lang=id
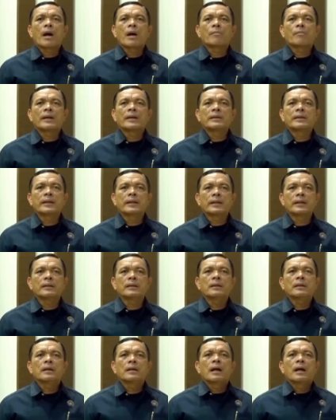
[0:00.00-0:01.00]
Bank
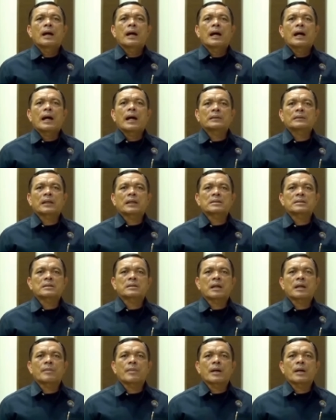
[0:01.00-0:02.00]
Mandiri
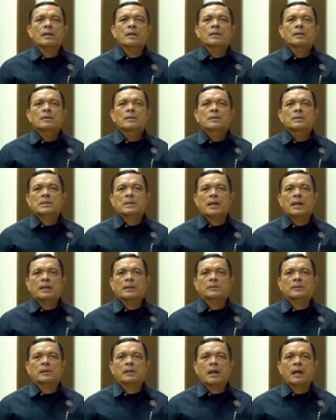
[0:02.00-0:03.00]
atas nama
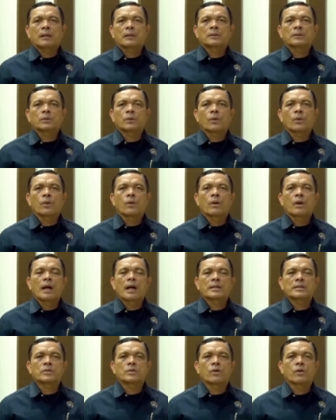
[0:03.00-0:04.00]
Sahat Ranto
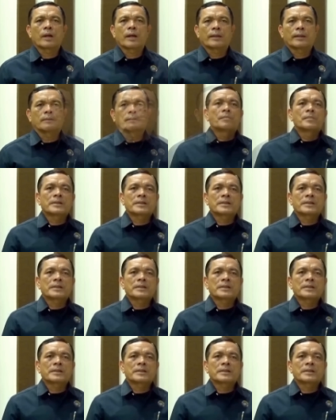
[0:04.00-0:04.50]
Hasiholan.